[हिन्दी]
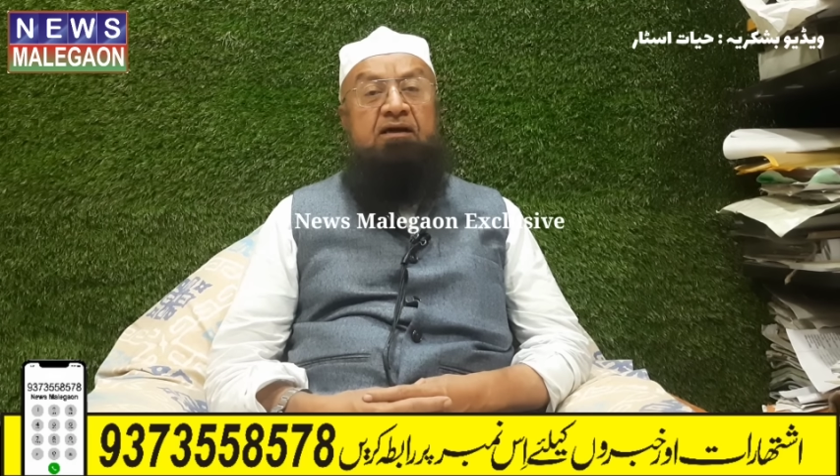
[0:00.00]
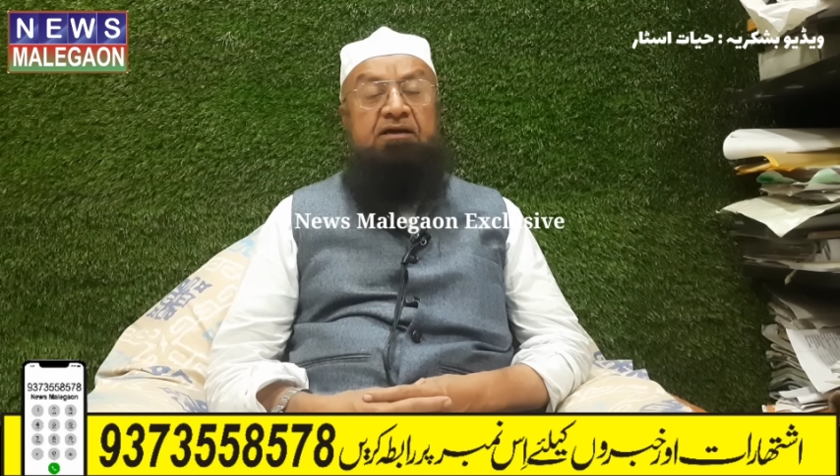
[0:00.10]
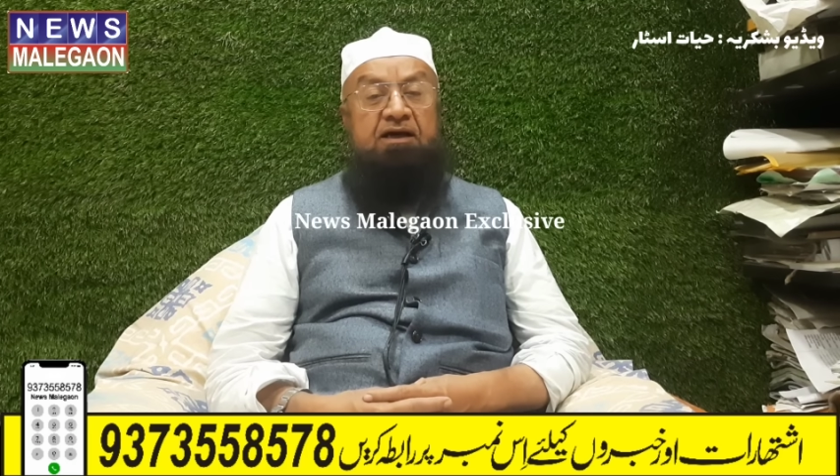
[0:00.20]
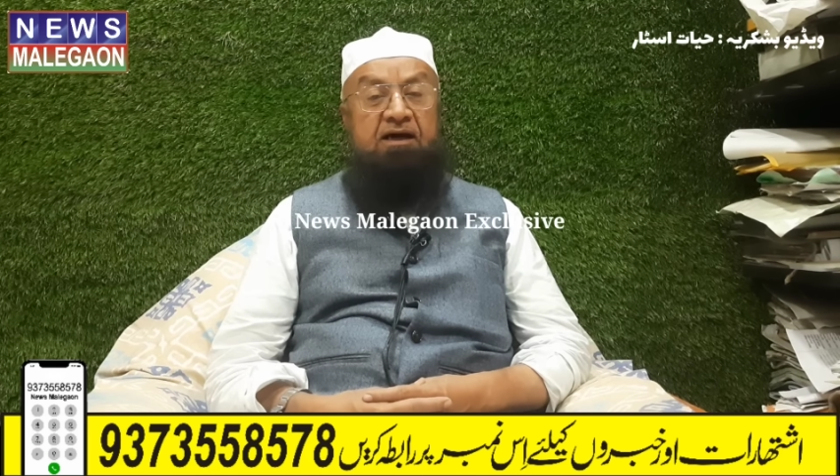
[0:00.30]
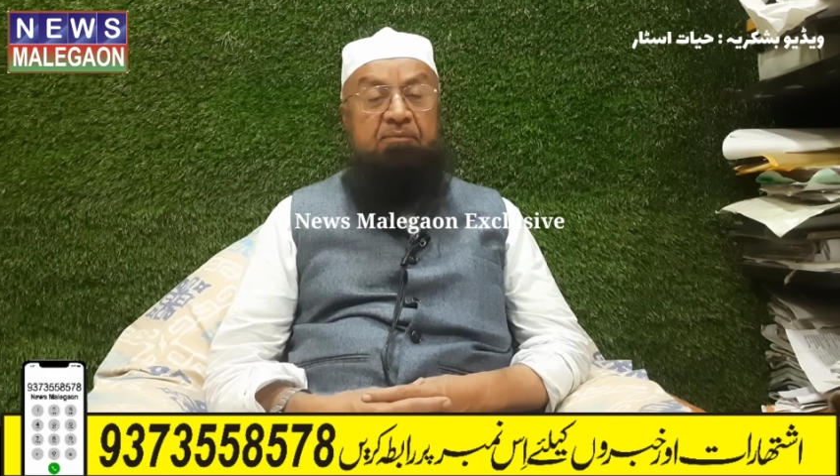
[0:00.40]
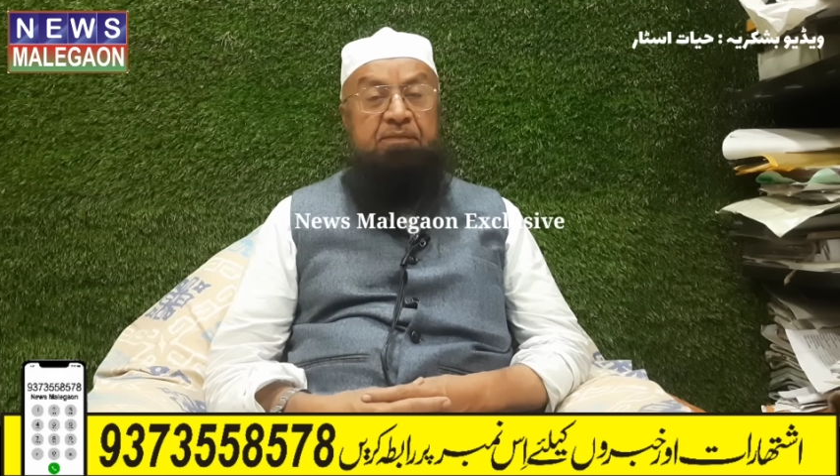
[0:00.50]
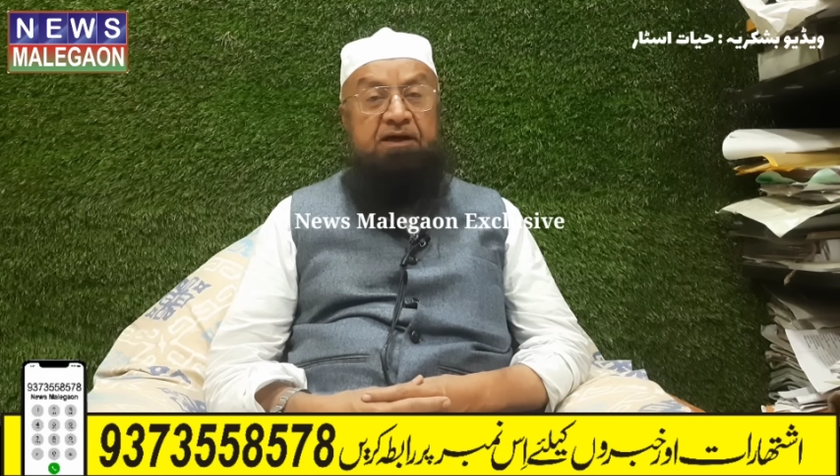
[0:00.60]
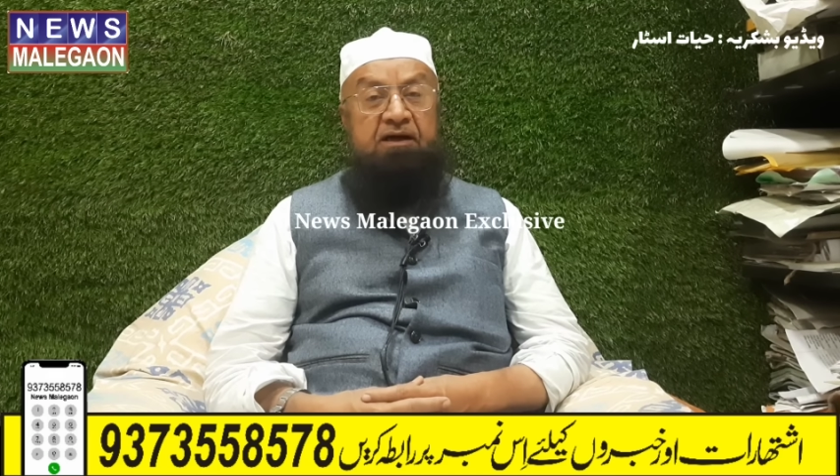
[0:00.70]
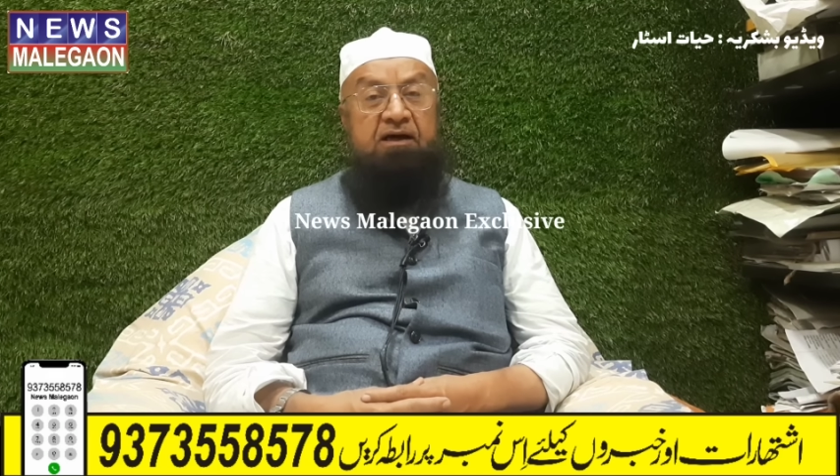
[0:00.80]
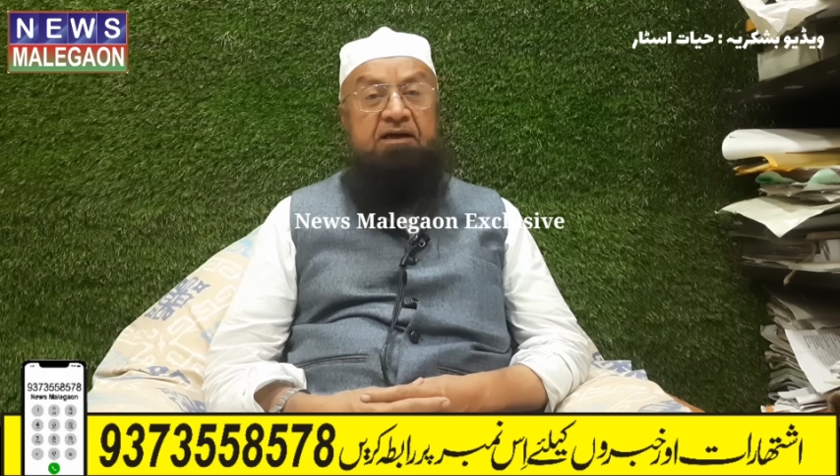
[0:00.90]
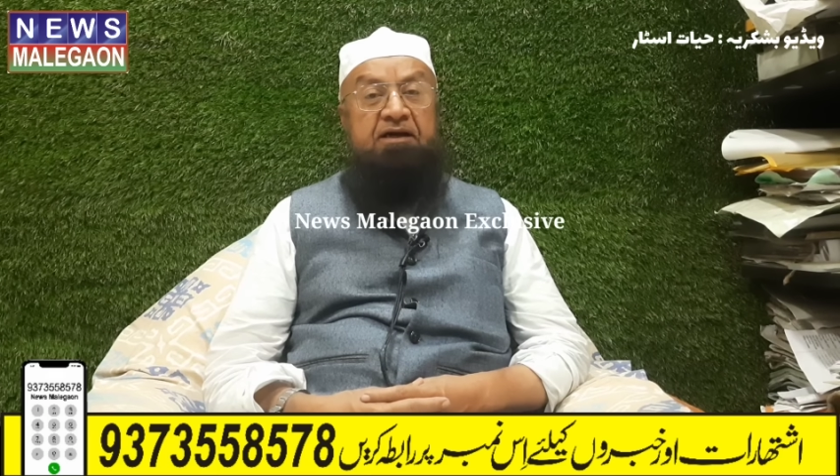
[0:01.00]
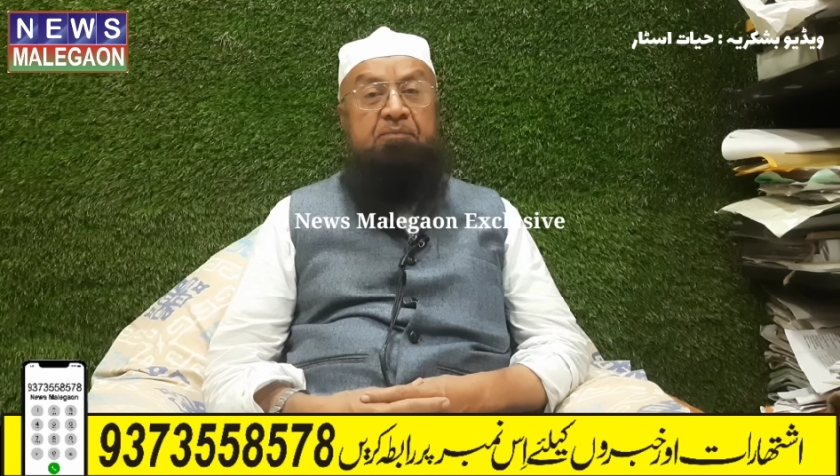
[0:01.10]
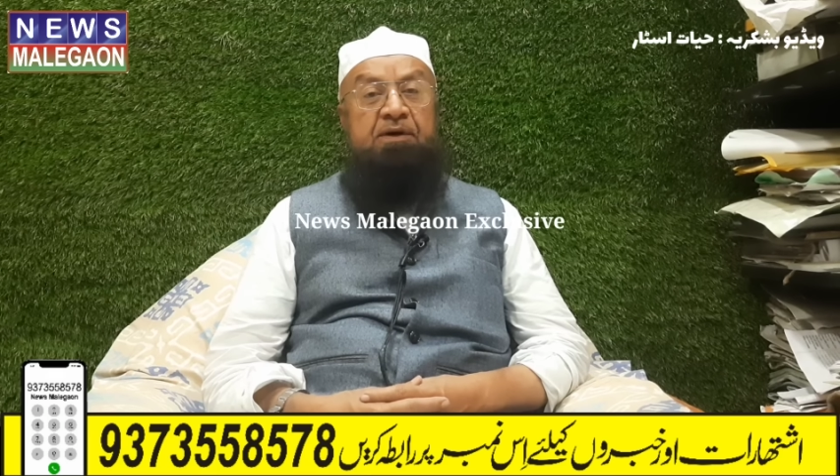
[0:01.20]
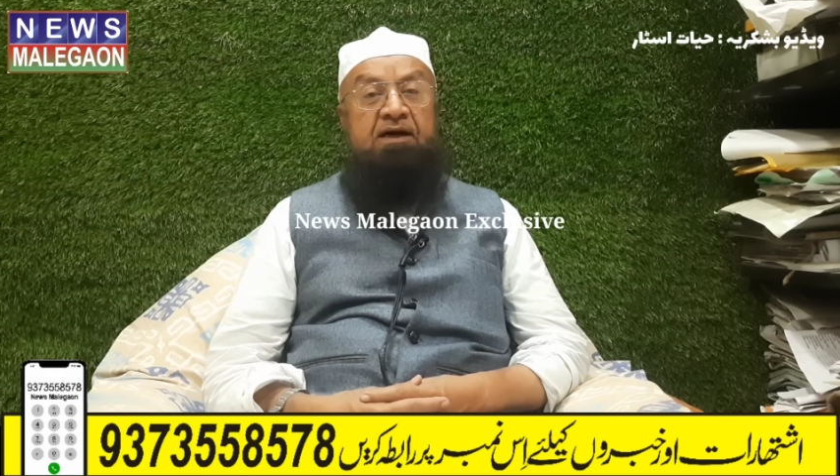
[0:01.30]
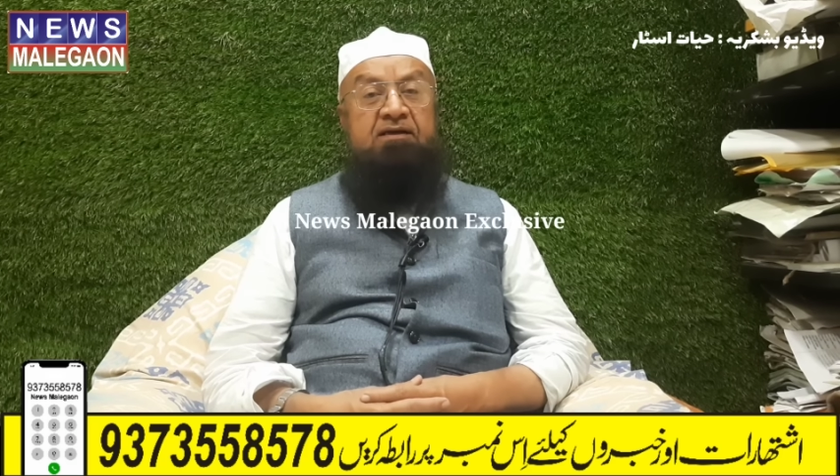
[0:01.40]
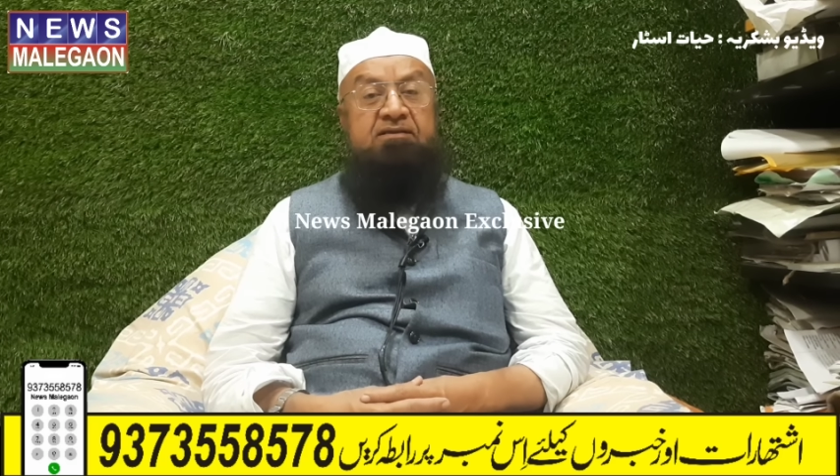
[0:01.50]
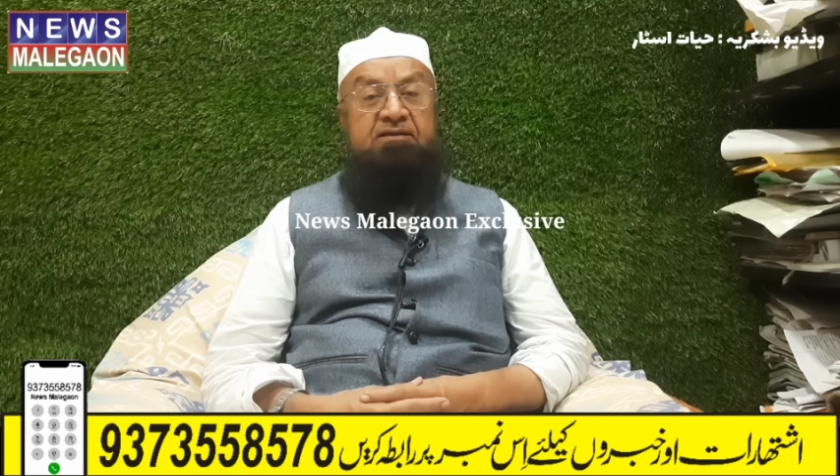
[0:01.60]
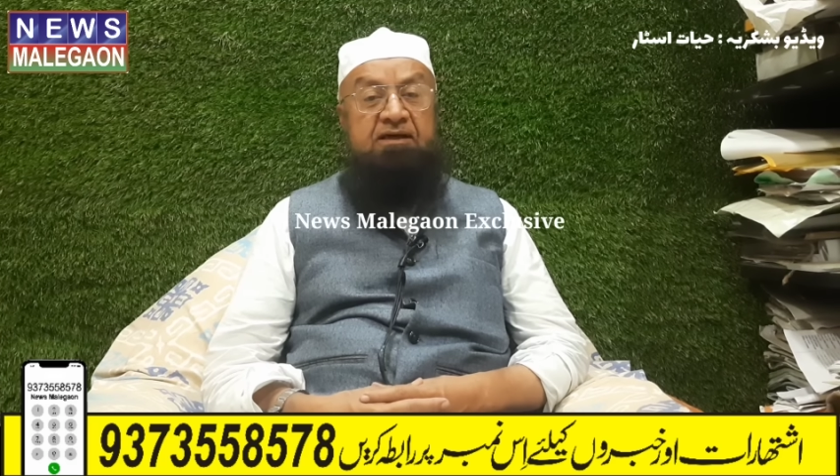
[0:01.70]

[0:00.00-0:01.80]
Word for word: या अपने घर के पास